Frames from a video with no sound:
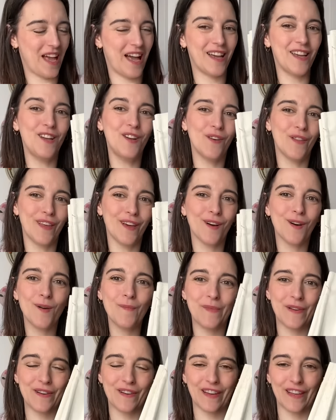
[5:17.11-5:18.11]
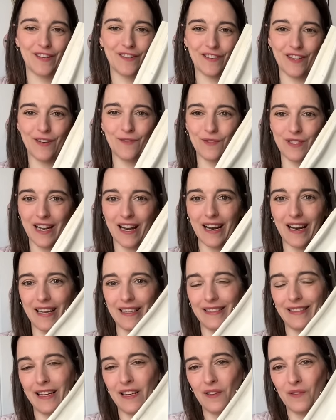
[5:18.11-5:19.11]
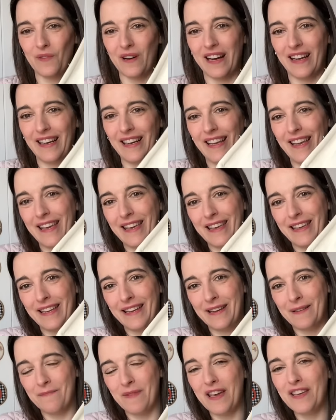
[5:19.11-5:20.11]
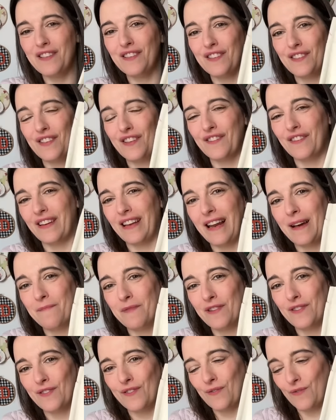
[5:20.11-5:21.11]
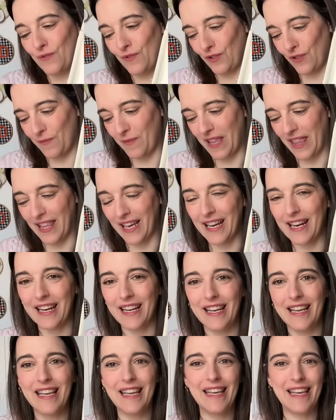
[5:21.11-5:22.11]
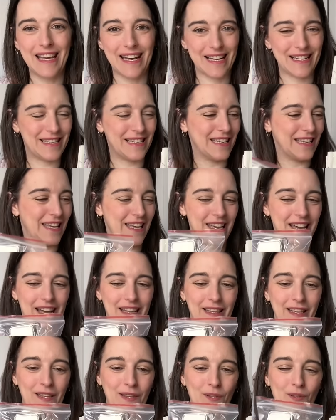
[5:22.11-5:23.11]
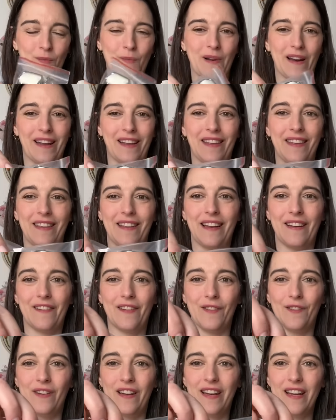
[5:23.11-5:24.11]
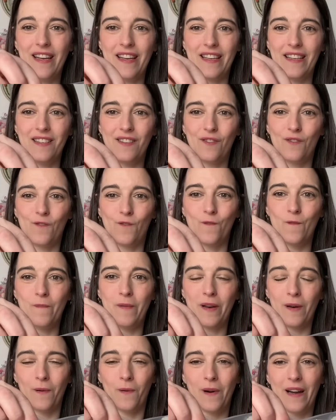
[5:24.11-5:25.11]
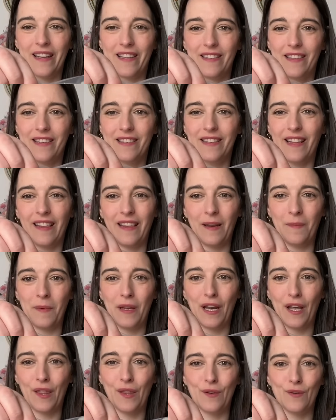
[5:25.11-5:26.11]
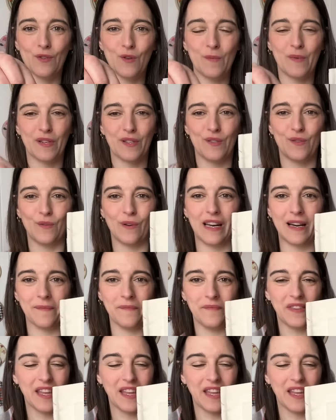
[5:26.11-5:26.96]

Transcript: Ahí lo dejo, pero que no quiero usarla tal cual en beige, sino que la pienso customizar. Así que atentos por aquí, la bandolera es súper guay, tiene esta terminación súper chula.